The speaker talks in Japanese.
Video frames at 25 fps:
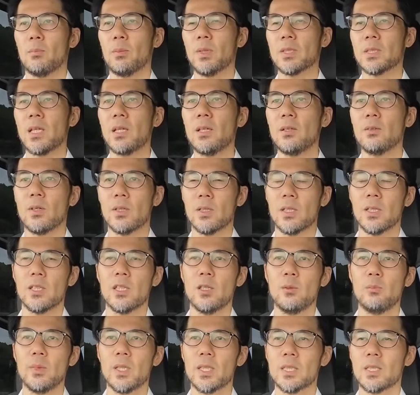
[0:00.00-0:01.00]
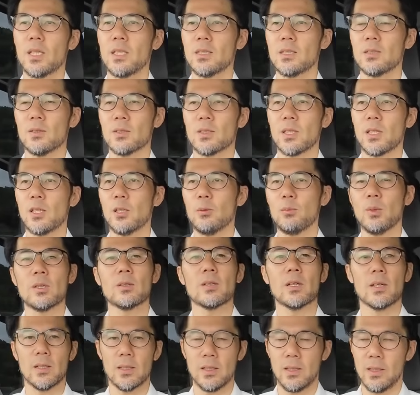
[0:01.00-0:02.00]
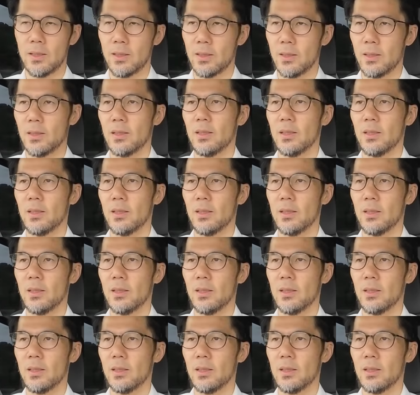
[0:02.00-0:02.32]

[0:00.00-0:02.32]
まあ、最後はね任命したやつの責任もあるからね、